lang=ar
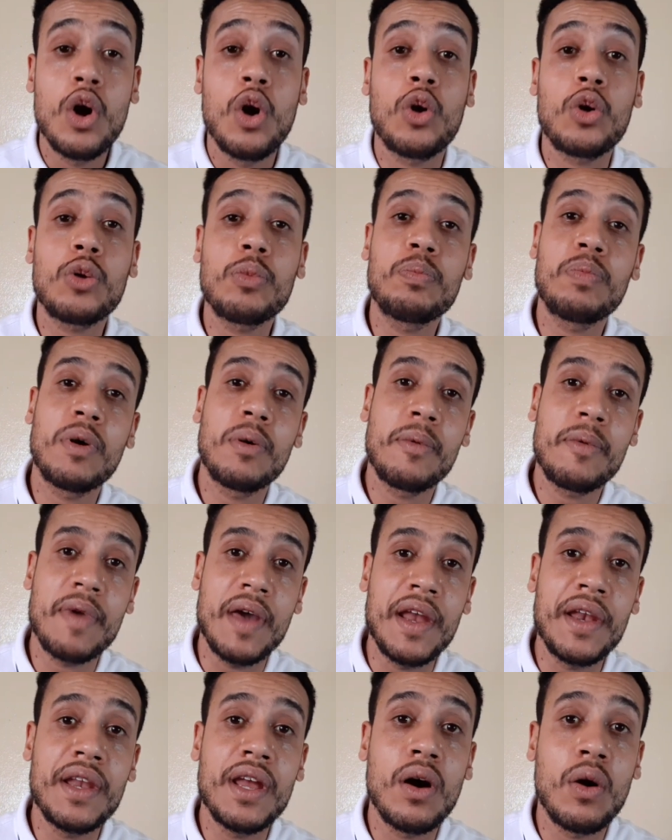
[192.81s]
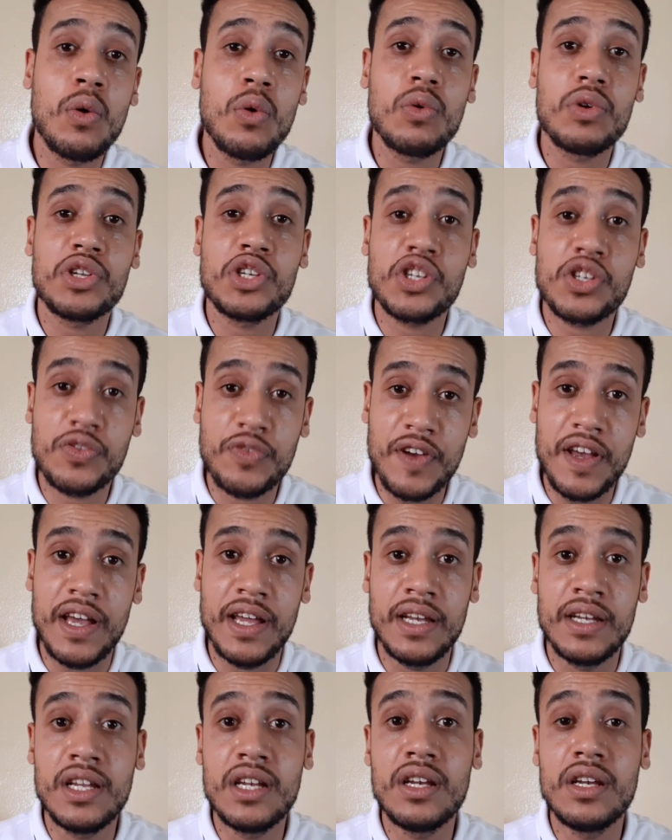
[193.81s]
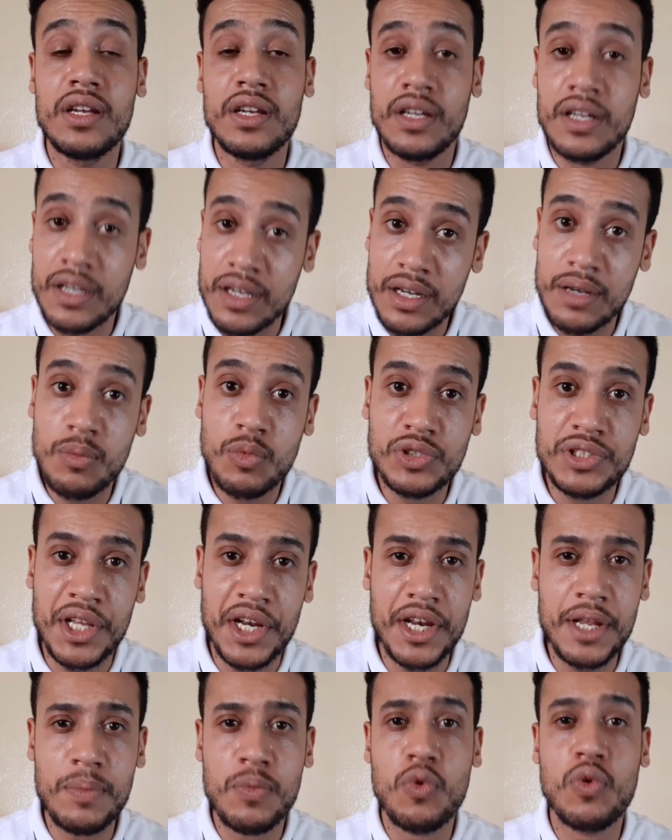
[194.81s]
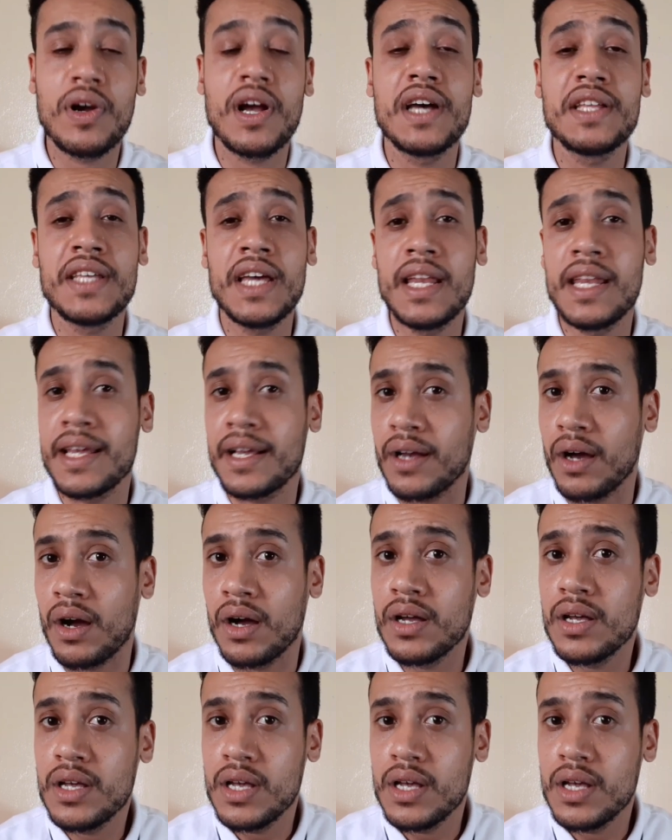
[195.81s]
ربما بانه تشفع للمدرب وكذلك